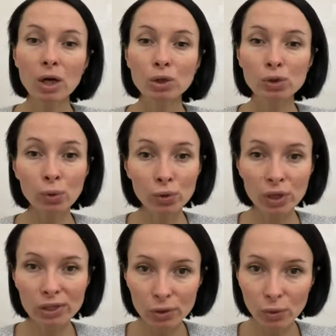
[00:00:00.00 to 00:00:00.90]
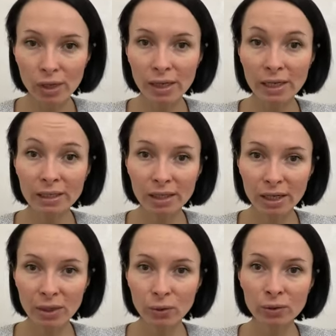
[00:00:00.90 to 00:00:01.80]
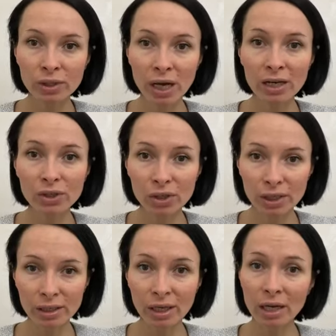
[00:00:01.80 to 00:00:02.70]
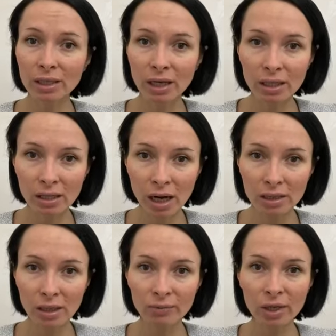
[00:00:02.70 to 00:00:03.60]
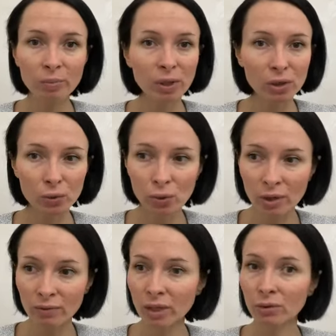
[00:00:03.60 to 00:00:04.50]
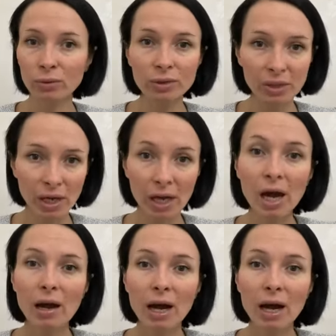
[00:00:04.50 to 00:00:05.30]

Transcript: что он настолько изолируется от жизни, от контактов, от партнеров, от друзей,